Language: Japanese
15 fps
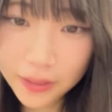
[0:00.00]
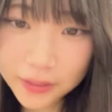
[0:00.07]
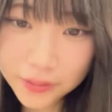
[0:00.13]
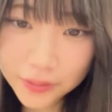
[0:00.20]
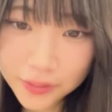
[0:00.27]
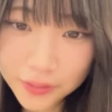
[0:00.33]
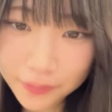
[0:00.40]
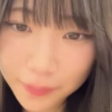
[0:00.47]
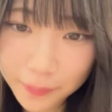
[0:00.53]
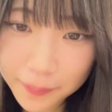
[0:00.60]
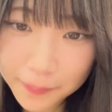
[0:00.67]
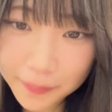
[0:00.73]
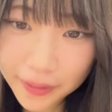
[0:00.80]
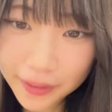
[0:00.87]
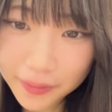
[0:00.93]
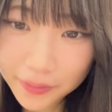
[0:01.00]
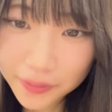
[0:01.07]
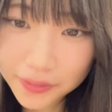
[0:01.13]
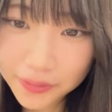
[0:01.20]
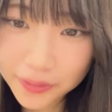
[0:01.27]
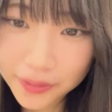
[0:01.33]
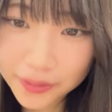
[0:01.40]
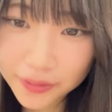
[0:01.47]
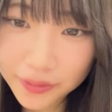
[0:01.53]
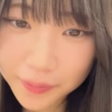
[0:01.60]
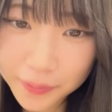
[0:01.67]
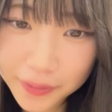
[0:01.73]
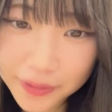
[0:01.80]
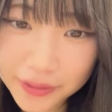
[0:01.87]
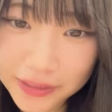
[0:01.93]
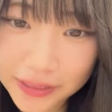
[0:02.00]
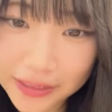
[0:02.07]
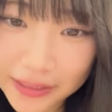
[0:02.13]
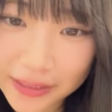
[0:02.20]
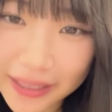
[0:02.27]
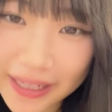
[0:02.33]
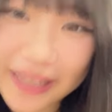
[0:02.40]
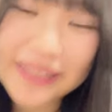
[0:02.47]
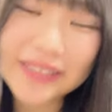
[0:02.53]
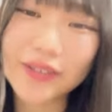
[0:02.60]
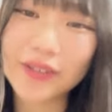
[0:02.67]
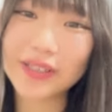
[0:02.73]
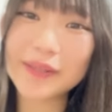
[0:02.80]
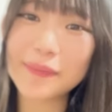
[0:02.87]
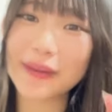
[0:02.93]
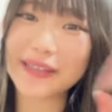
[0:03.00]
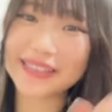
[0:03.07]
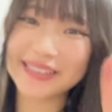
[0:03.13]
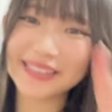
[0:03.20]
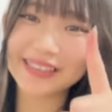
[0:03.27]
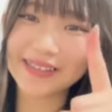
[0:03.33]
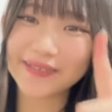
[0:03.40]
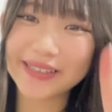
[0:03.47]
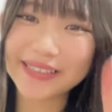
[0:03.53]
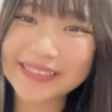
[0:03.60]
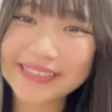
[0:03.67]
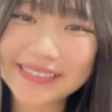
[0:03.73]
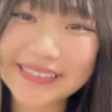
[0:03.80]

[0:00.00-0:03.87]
そうそうファミマやローソンで黒みくじやってるえそう今引いてます